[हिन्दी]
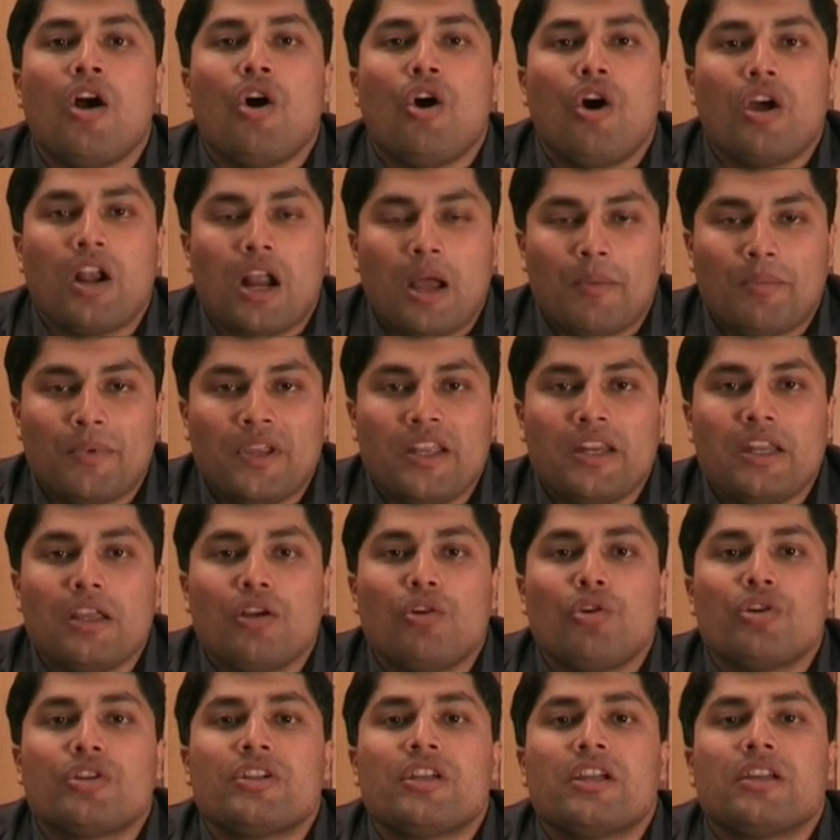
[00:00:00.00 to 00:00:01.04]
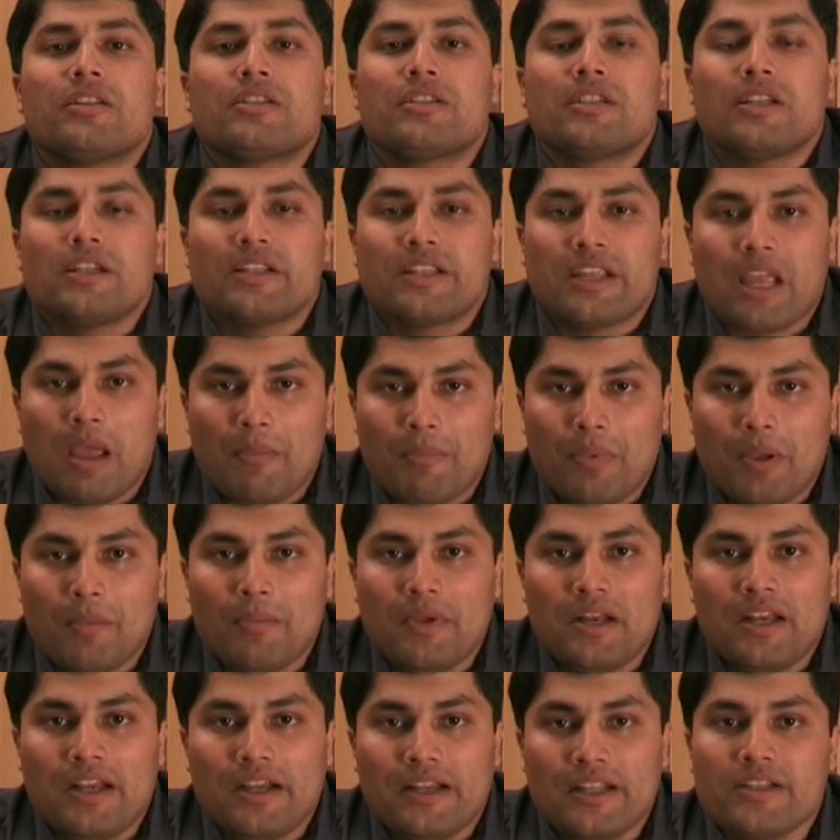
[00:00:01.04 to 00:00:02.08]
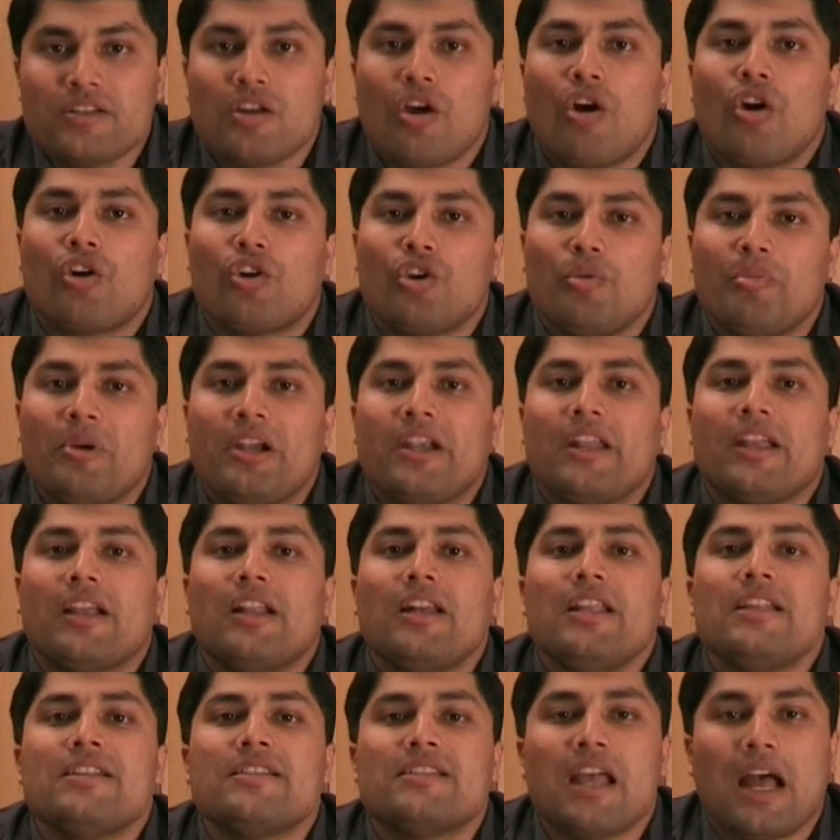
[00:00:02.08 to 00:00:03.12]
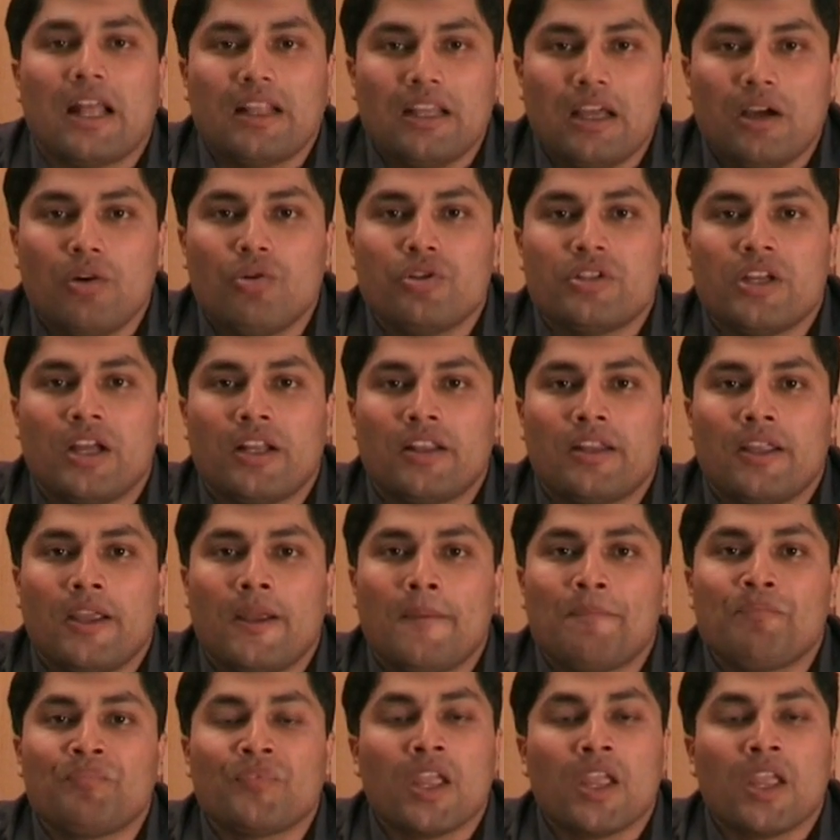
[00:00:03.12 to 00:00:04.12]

और आपकी निगोशिएशन कैपेबिलिटीज़ ऑटोमेटिकली ज़्यादा हो जाते हैं